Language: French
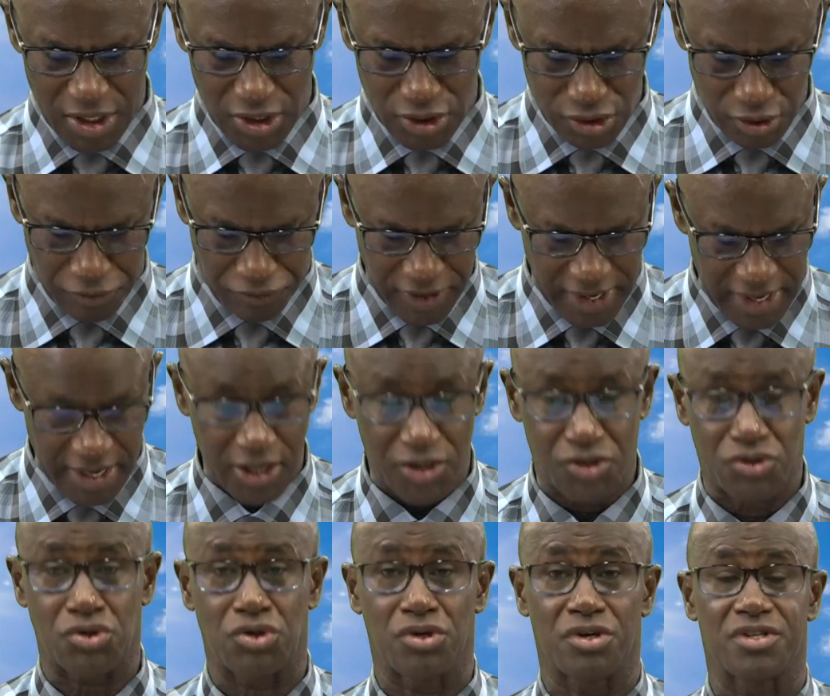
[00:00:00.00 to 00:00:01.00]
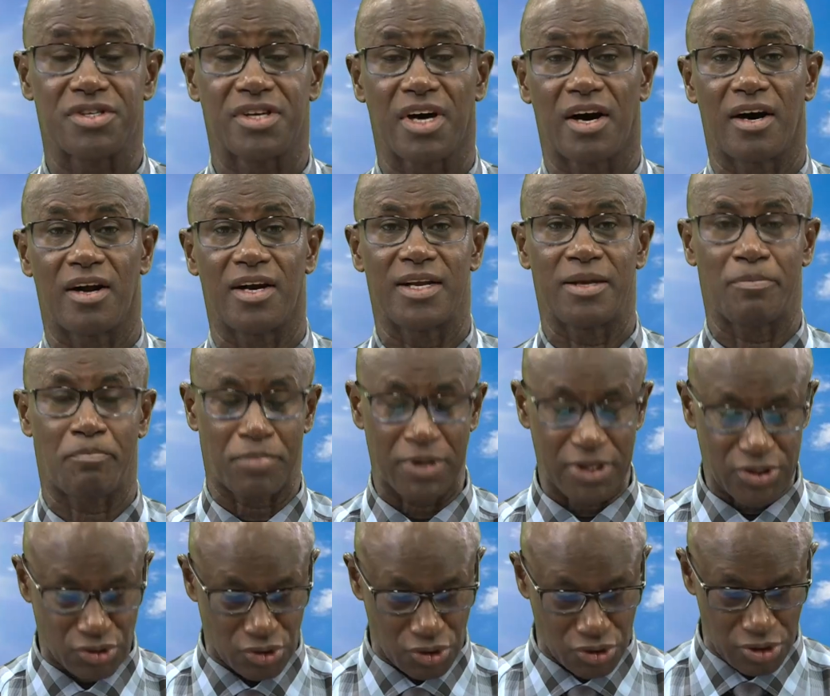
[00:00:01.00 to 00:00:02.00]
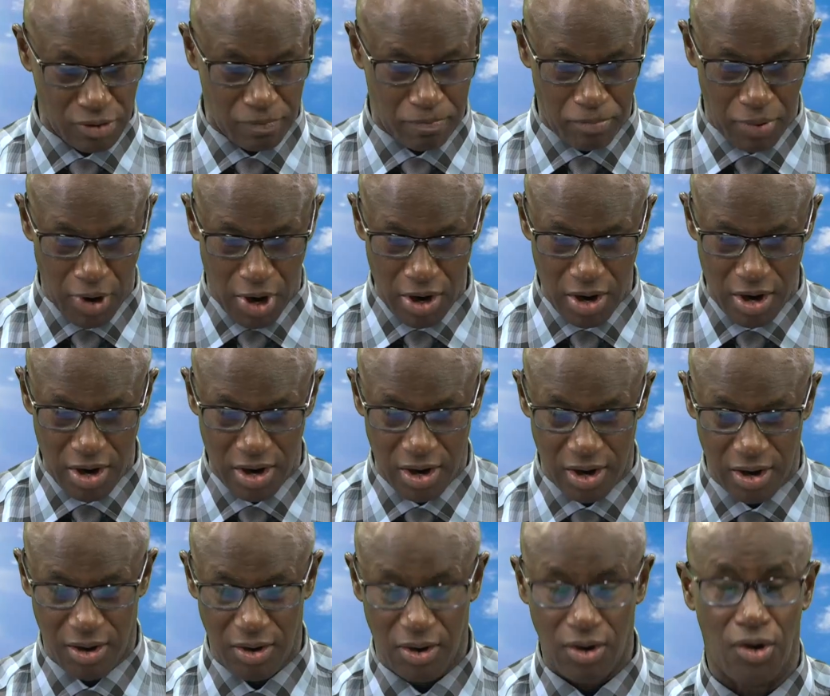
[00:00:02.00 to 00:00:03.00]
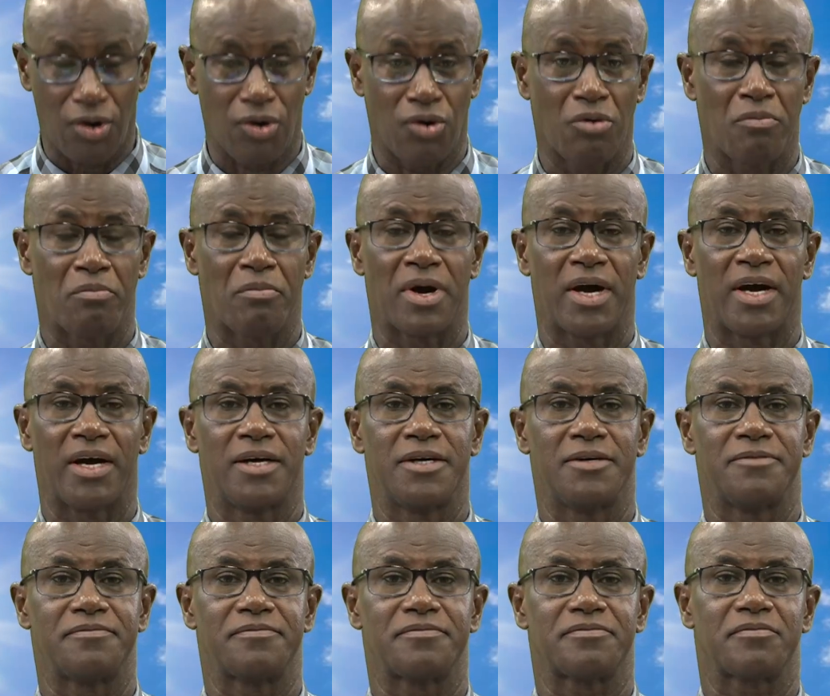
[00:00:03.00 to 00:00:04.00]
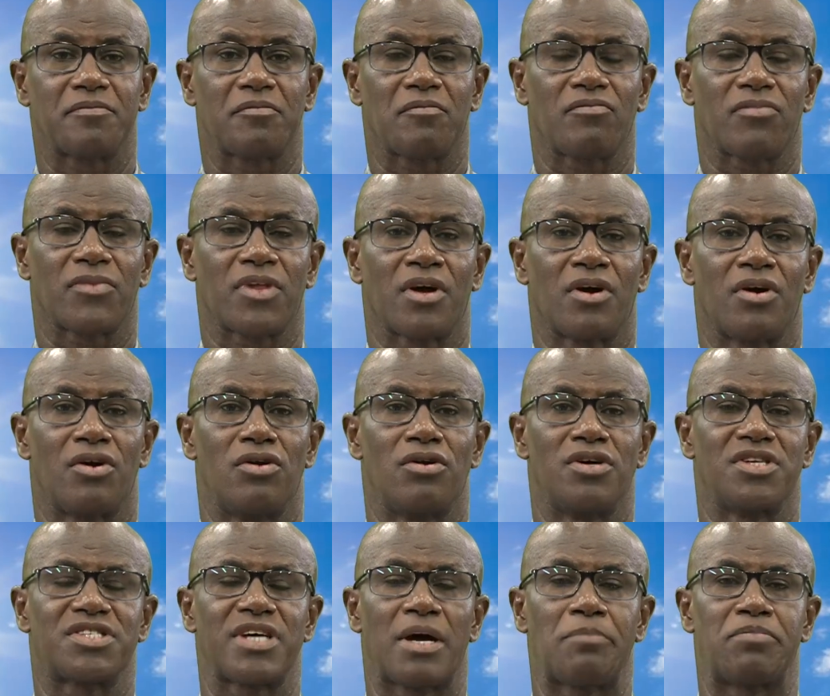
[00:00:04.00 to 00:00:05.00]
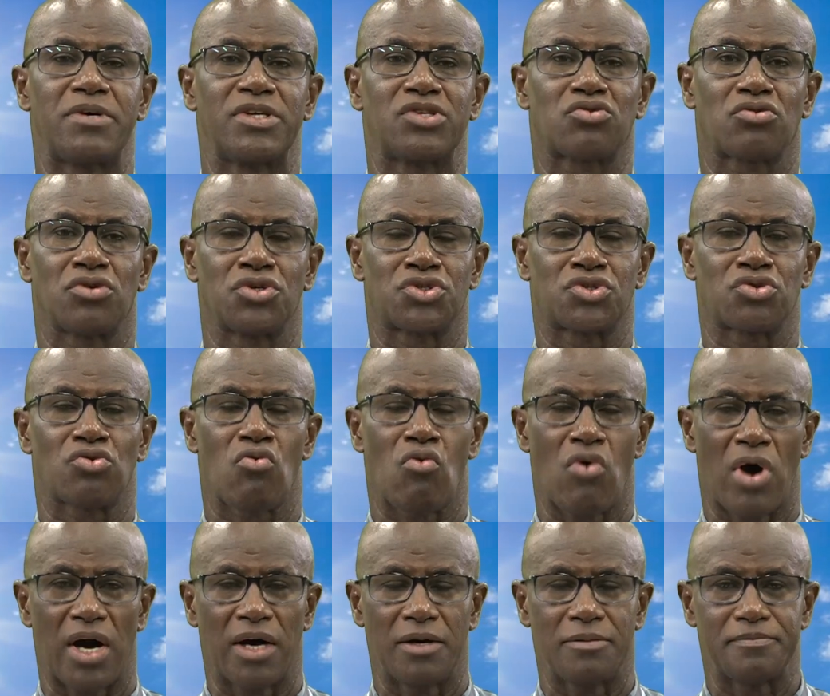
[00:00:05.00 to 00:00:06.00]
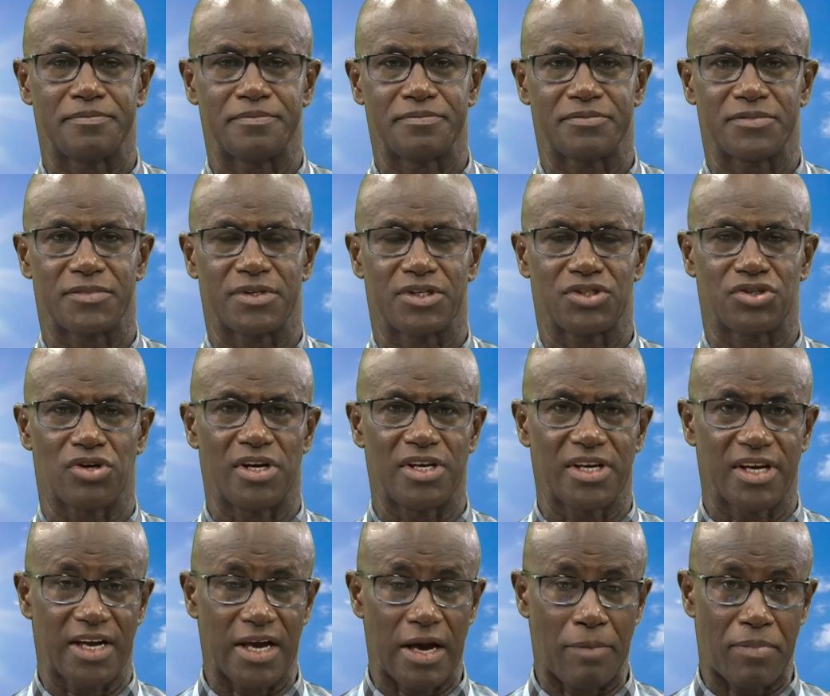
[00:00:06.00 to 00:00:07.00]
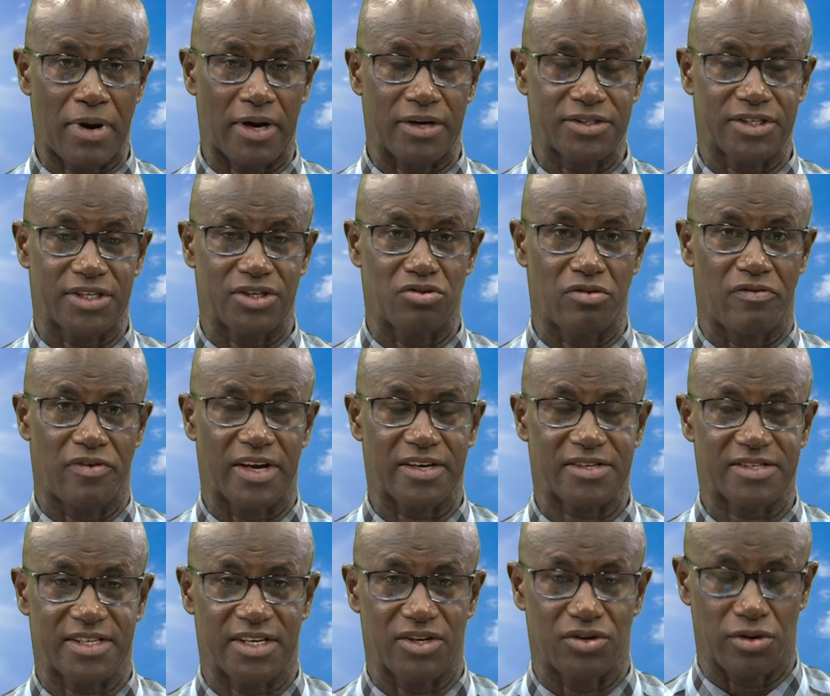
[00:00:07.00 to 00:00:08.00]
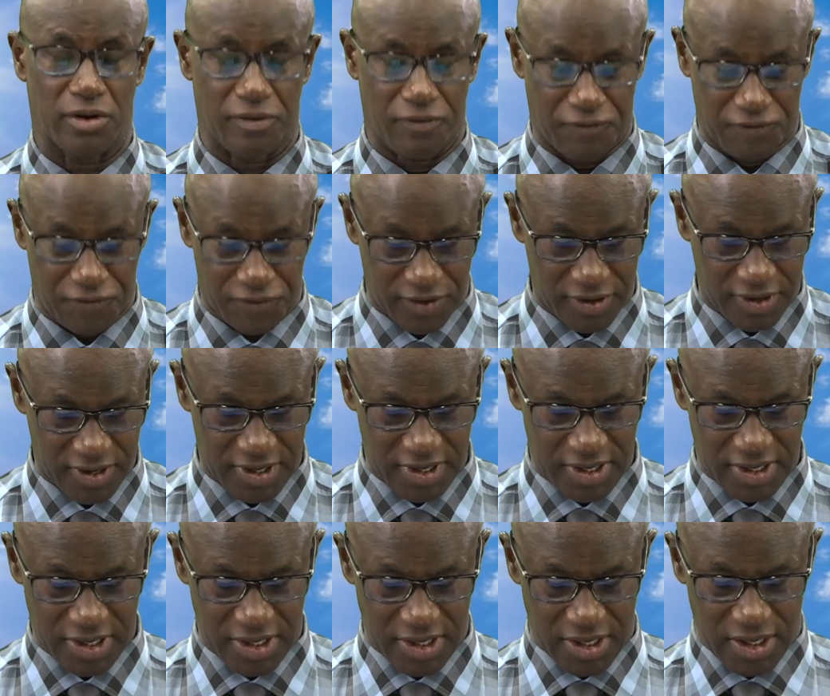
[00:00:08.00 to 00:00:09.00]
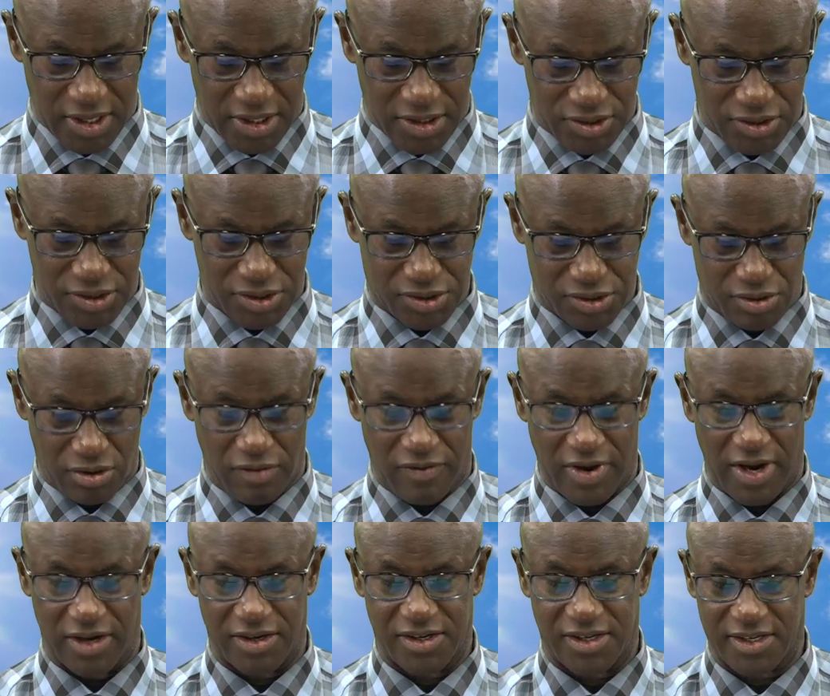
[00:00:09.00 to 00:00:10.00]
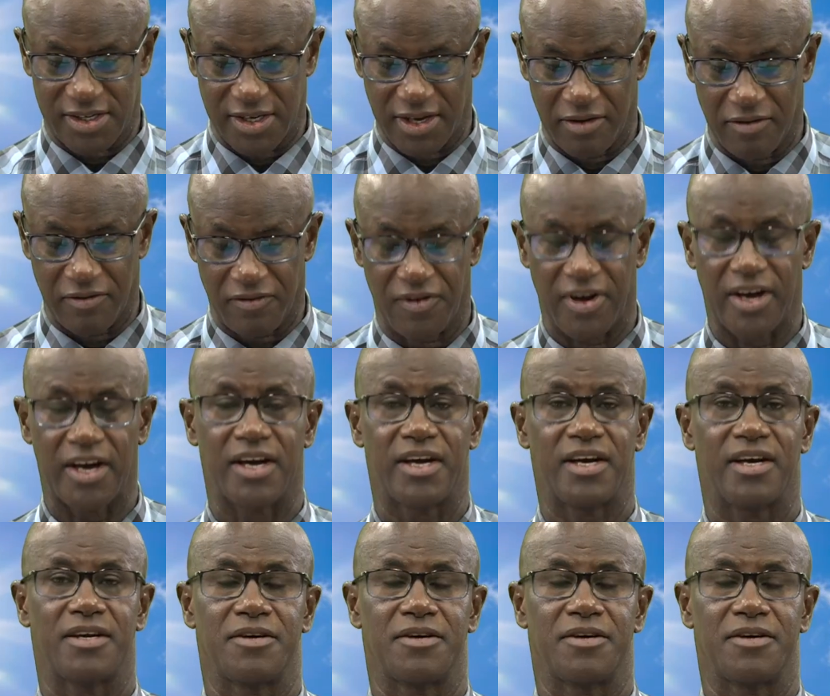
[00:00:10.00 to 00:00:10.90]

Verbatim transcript: Je ferai lecture dans l'épître de Paul aux Romains, le chapitre 3, je lirai à partir du verset 9 jusqu'au verset 20.